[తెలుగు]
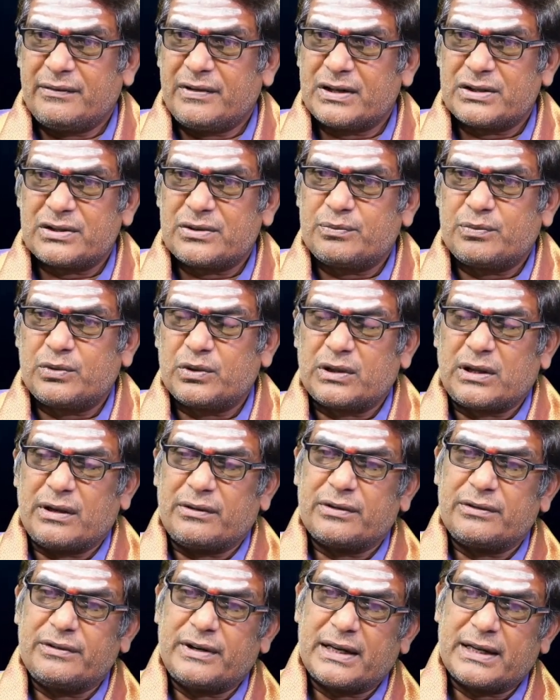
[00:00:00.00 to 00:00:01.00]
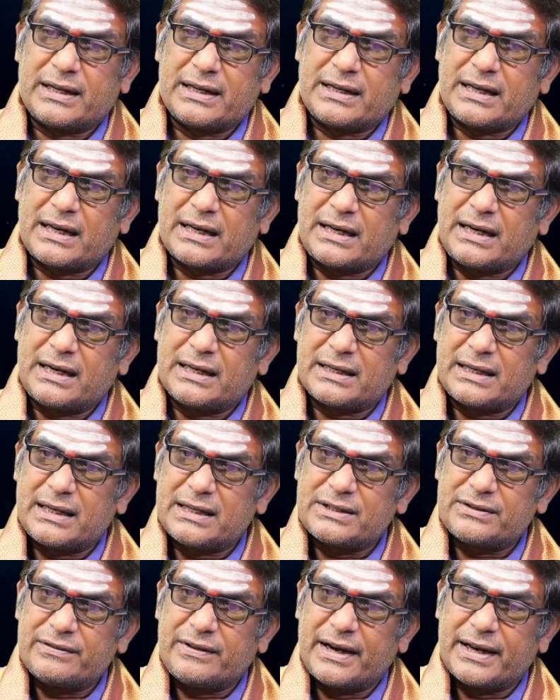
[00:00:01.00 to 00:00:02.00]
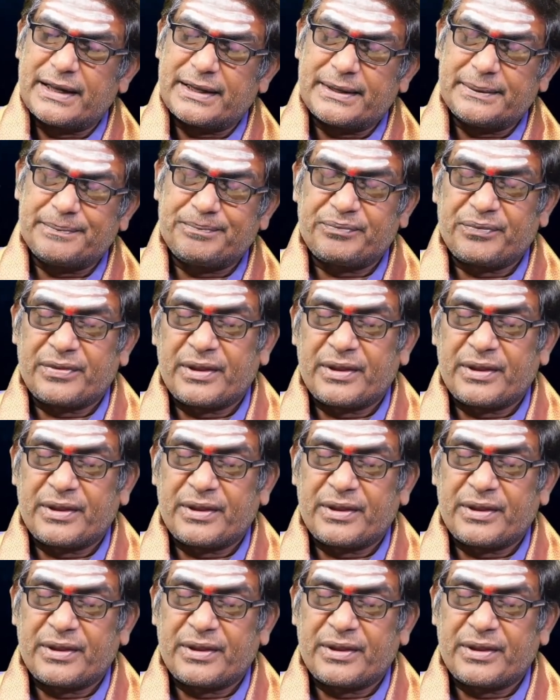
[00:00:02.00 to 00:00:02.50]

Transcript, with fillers: ఫస్ట్ పూర్తవుతుంది వీళ్ళకి కర్కాటక రాశి వాళ్ళకి